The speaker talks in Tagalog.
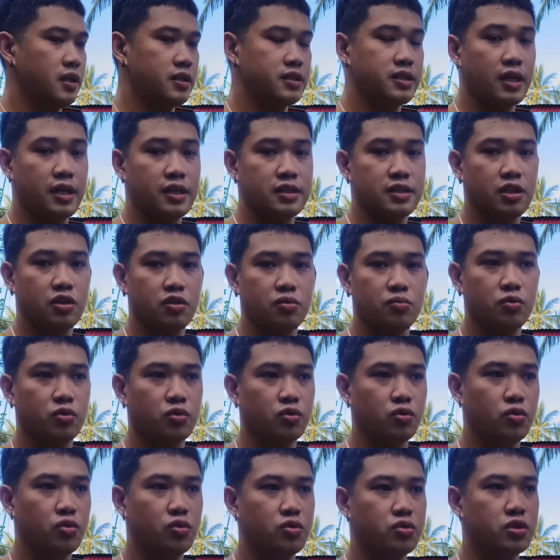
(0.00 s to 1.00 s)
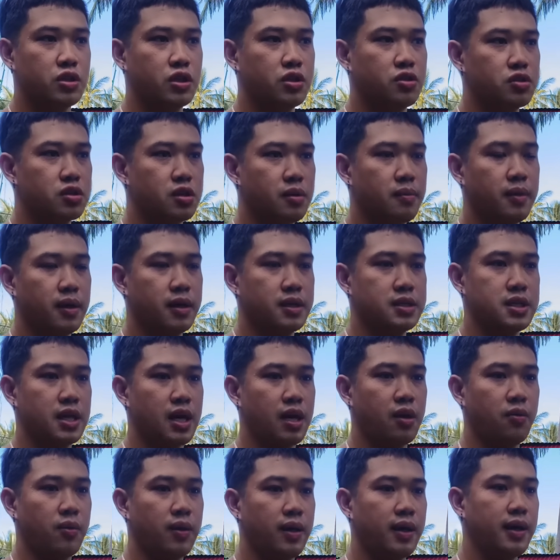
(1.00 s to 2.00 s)
isa rin sa tumutulong dito sa
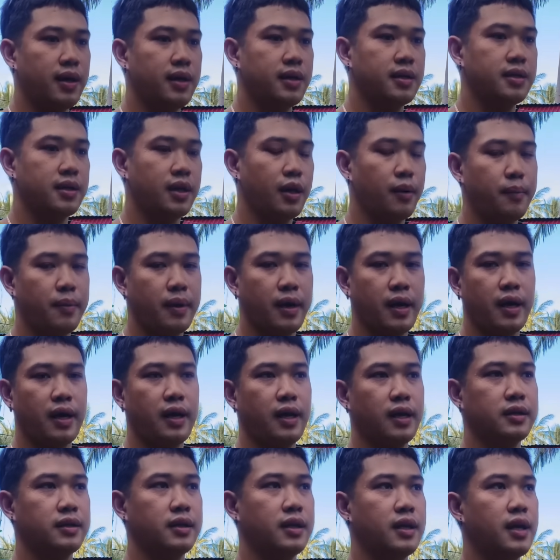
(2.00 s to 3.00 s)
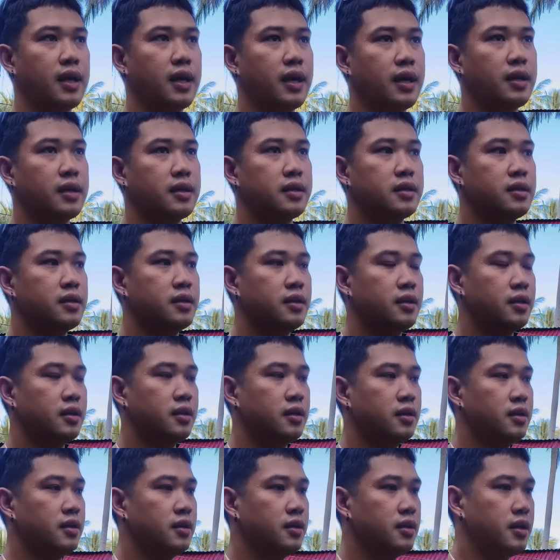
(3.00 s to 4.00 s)
mag-asawa na kamag-anak nila
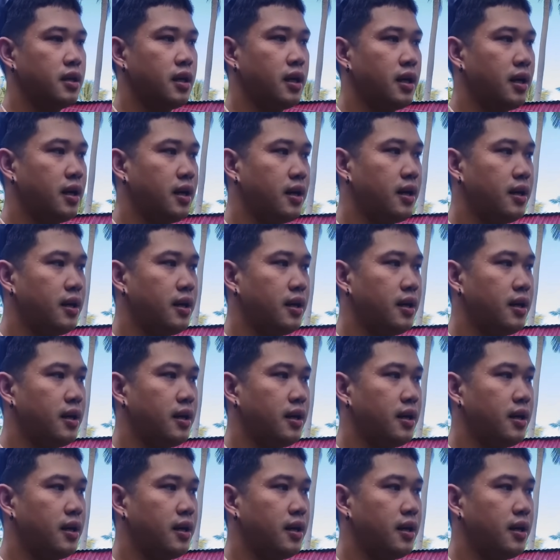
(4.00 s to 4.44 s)
na